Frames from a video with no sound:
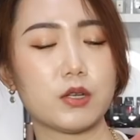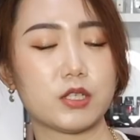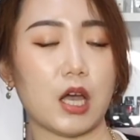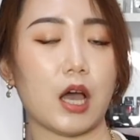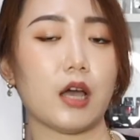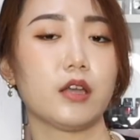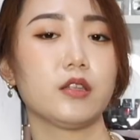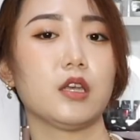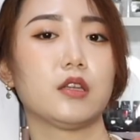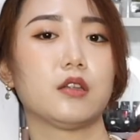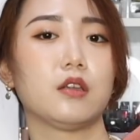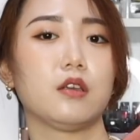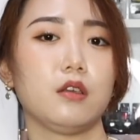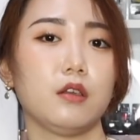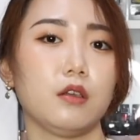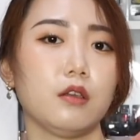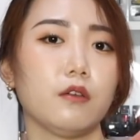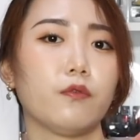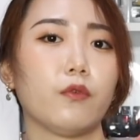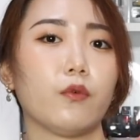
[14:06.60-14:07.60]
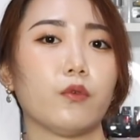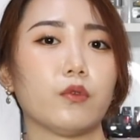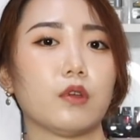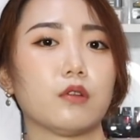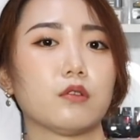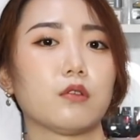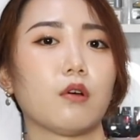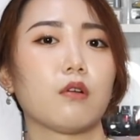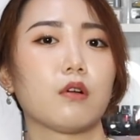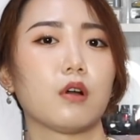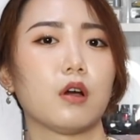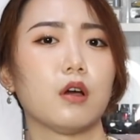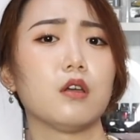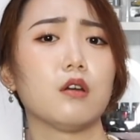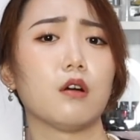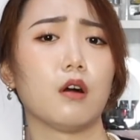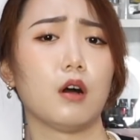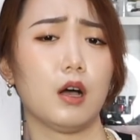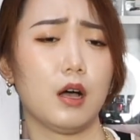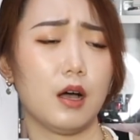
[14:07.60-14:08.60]
长一点的衣服呢，都可以
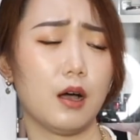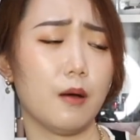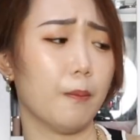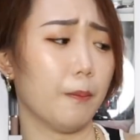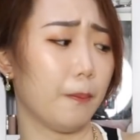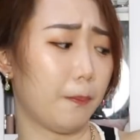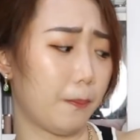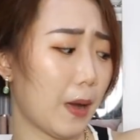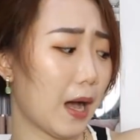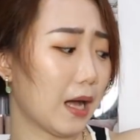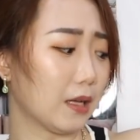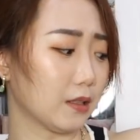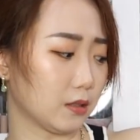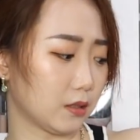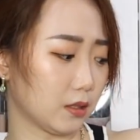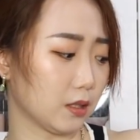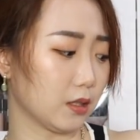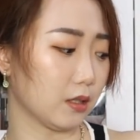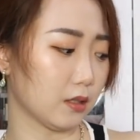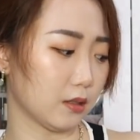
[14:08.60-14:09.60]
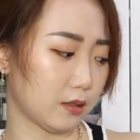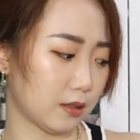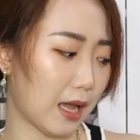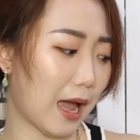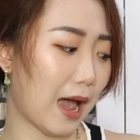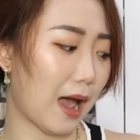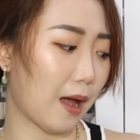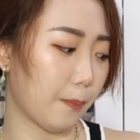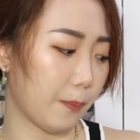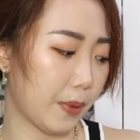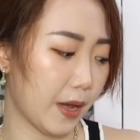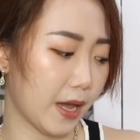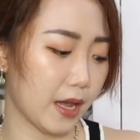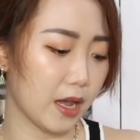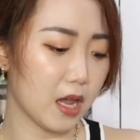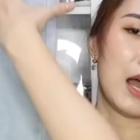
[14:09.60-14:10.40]
有很棒的搭配。